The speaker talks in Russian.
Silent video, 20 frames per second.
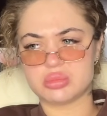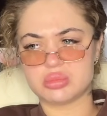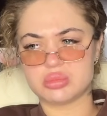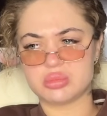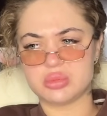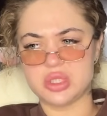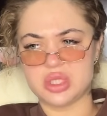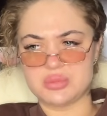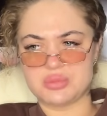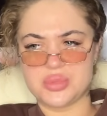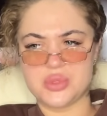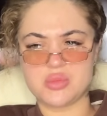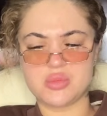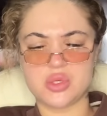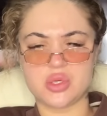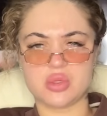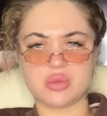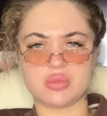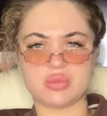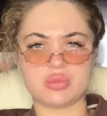не
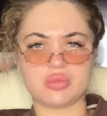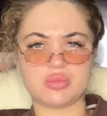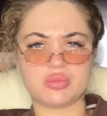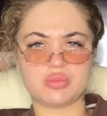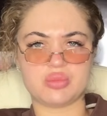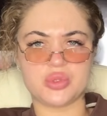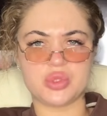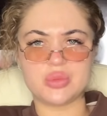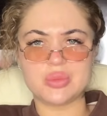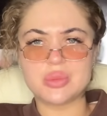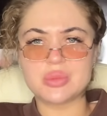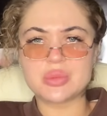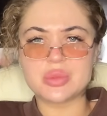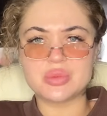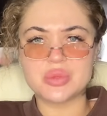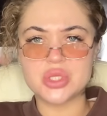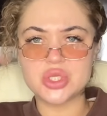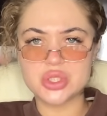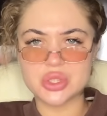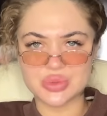понимаю, Почему мы
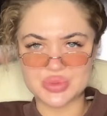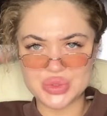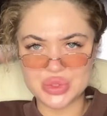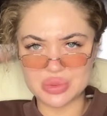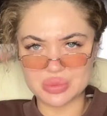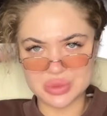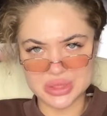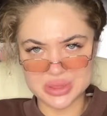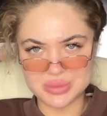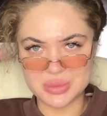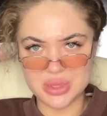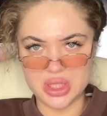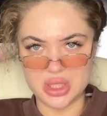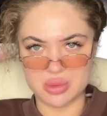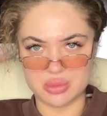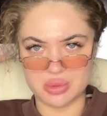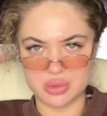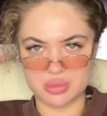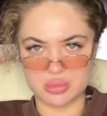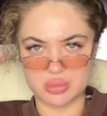вечно все
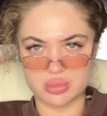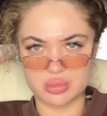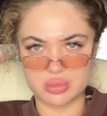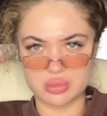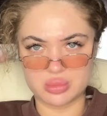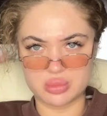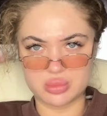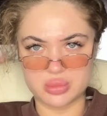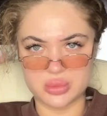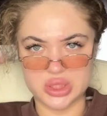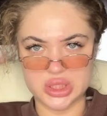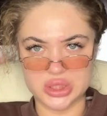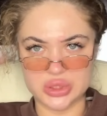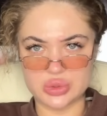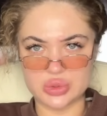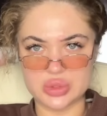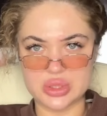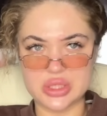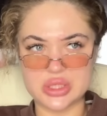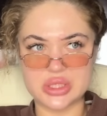высмеиваем? Да,
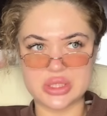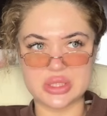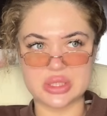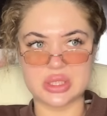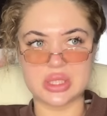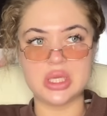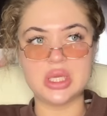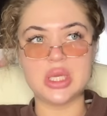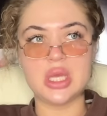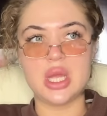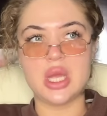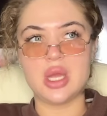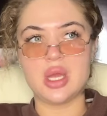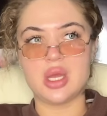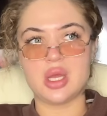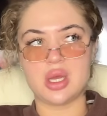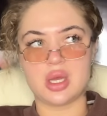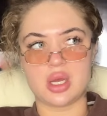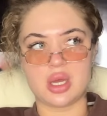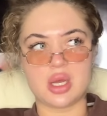то есть э,
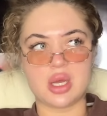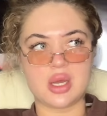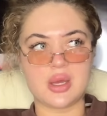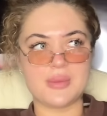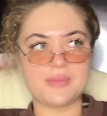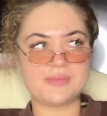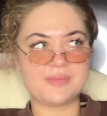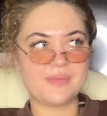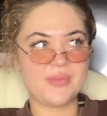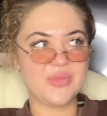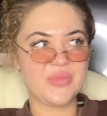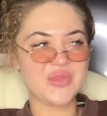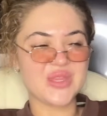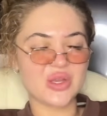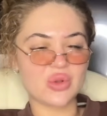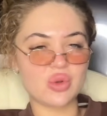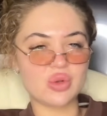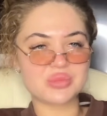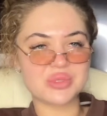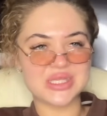а, в
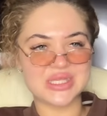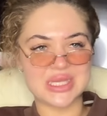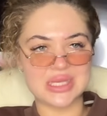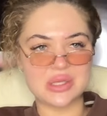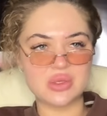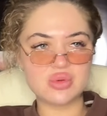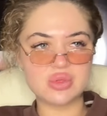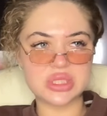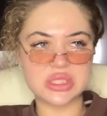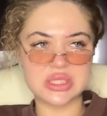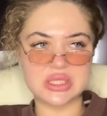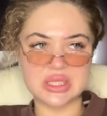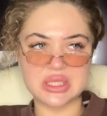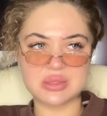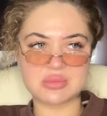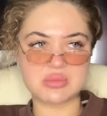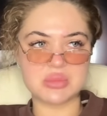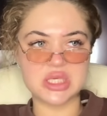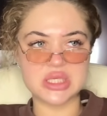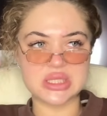таком союзе
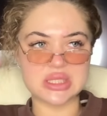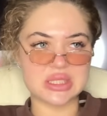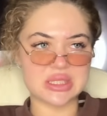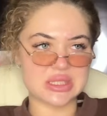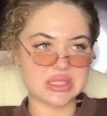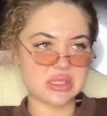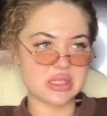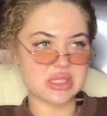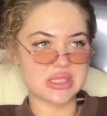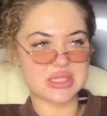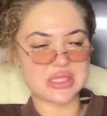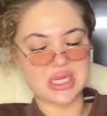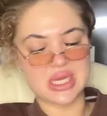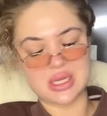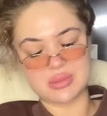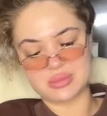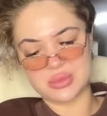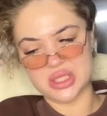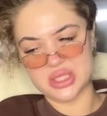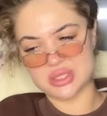нет места
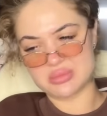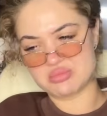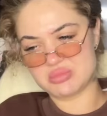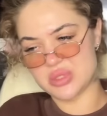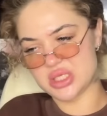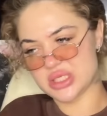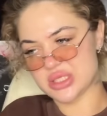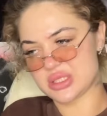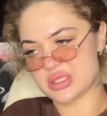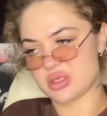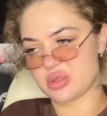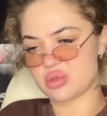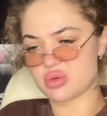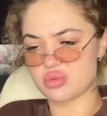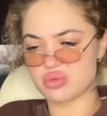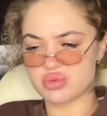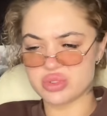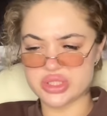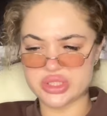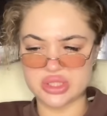слезам, нет места
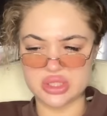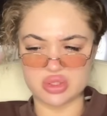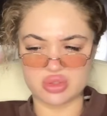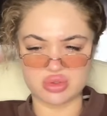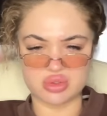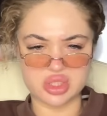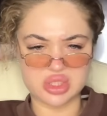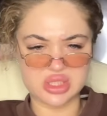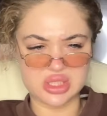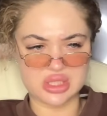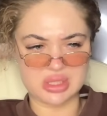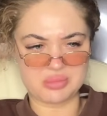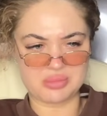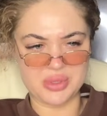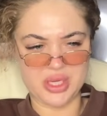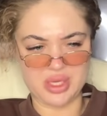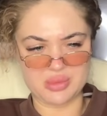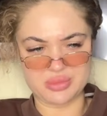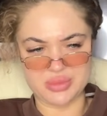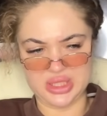грусти. То есть это
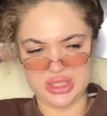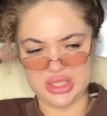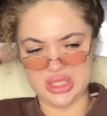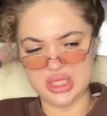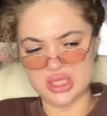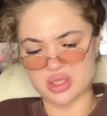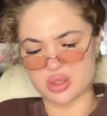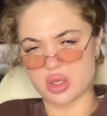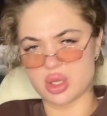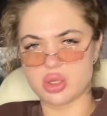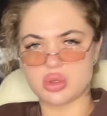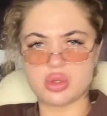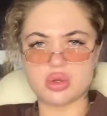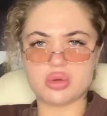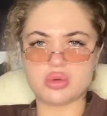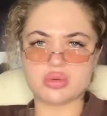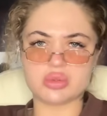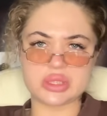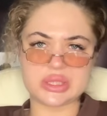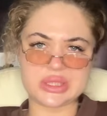прям такие
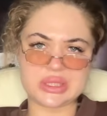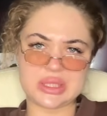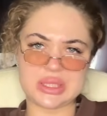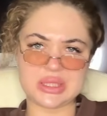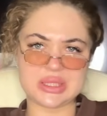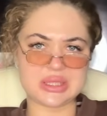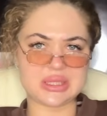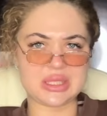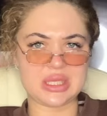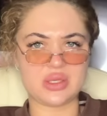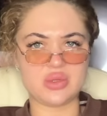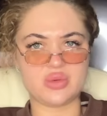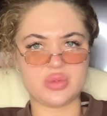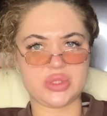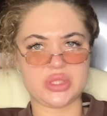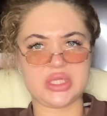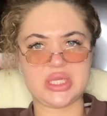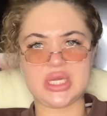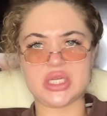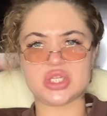клоунские
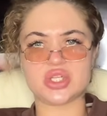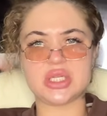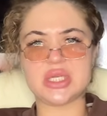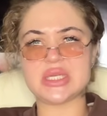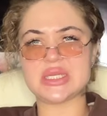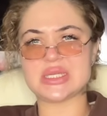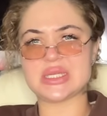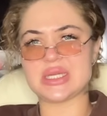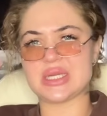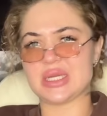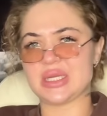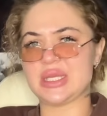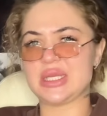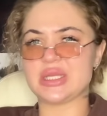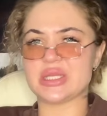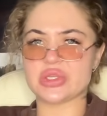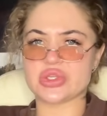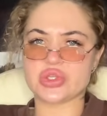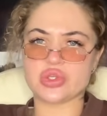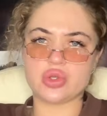союзы. Даже если
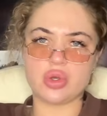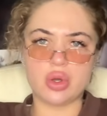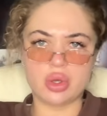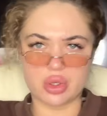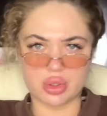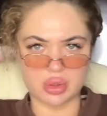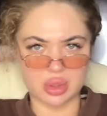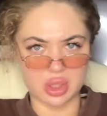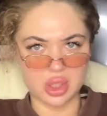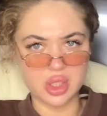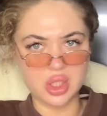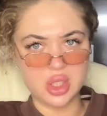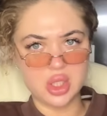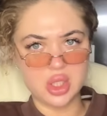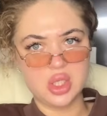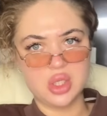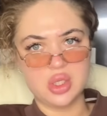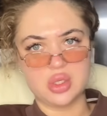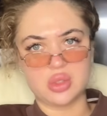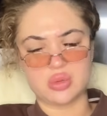какие-то ссоры
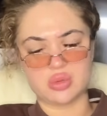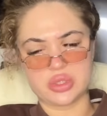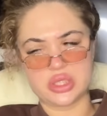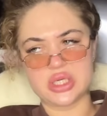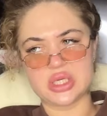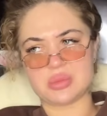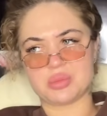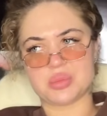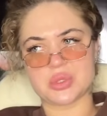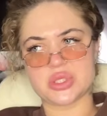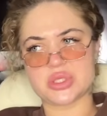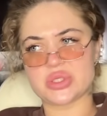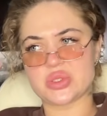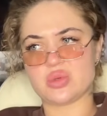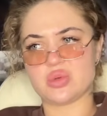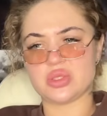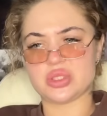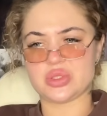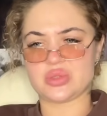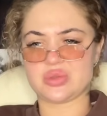у них
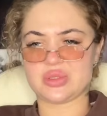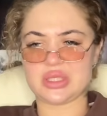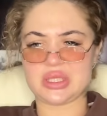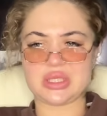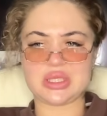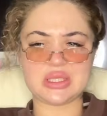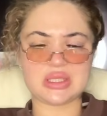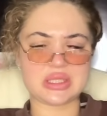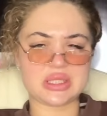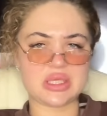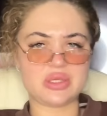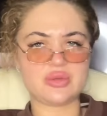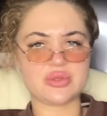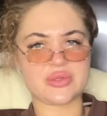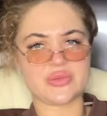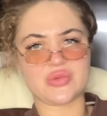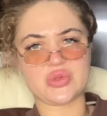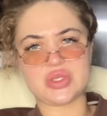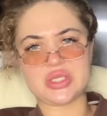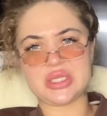происходят, у таких
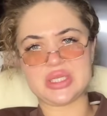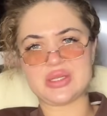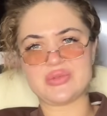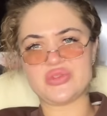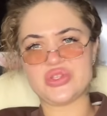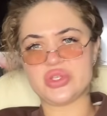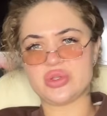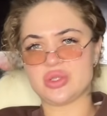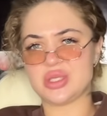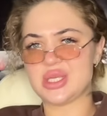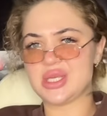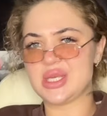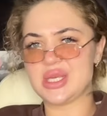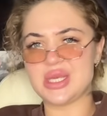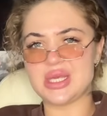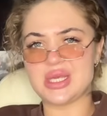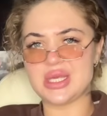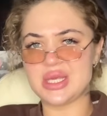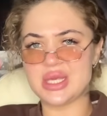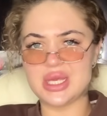союзов. То есть это все на
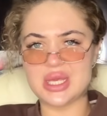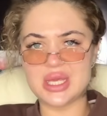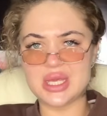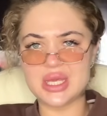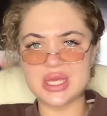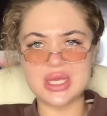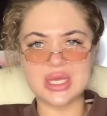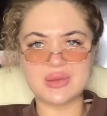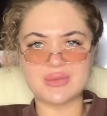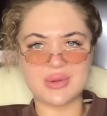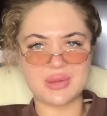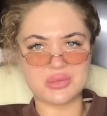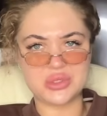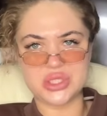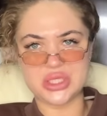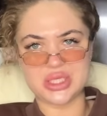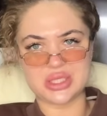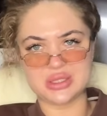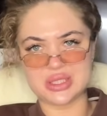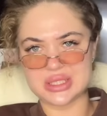хихи и
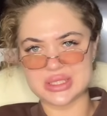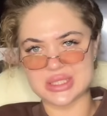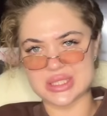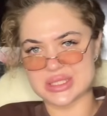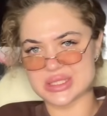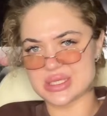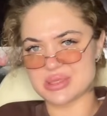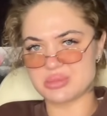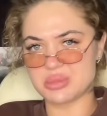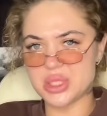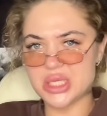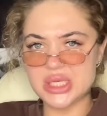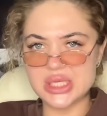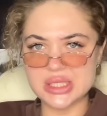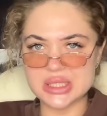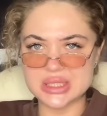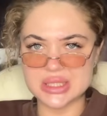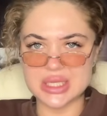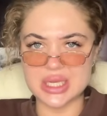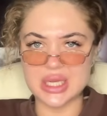вообще глаза
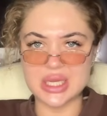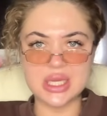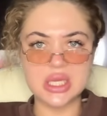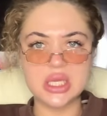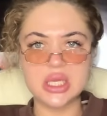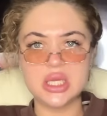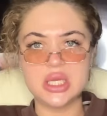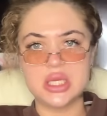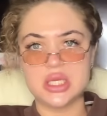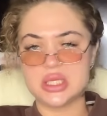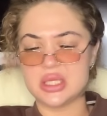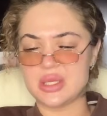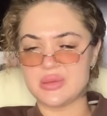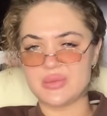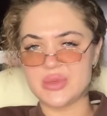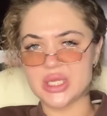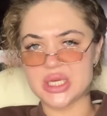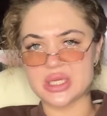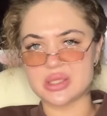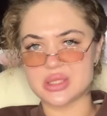замылить, да, не
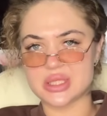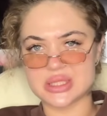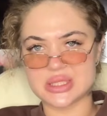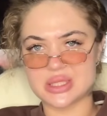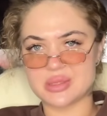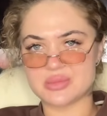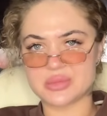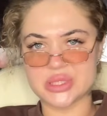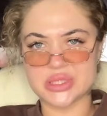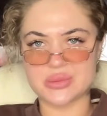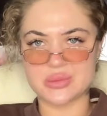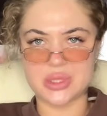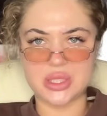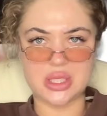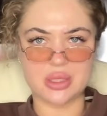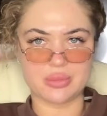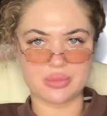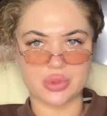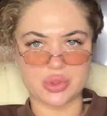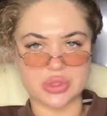верь глазам
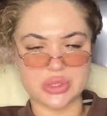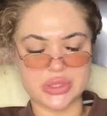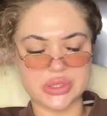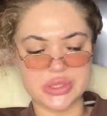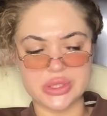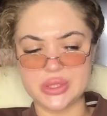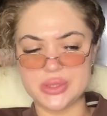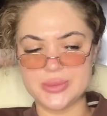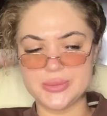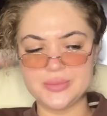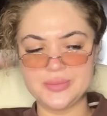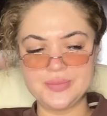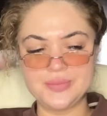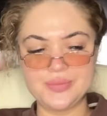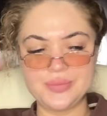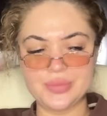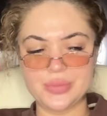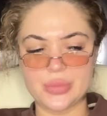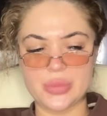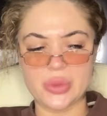своим. То есть
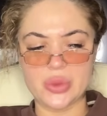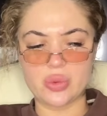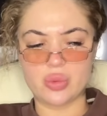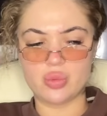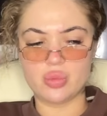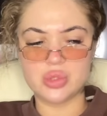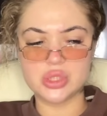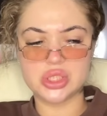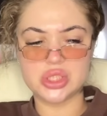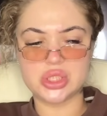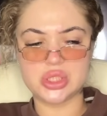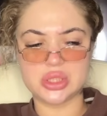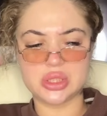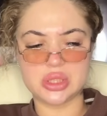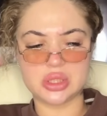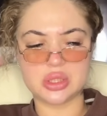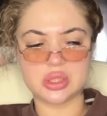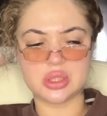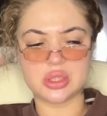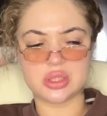
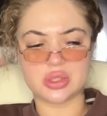очень э,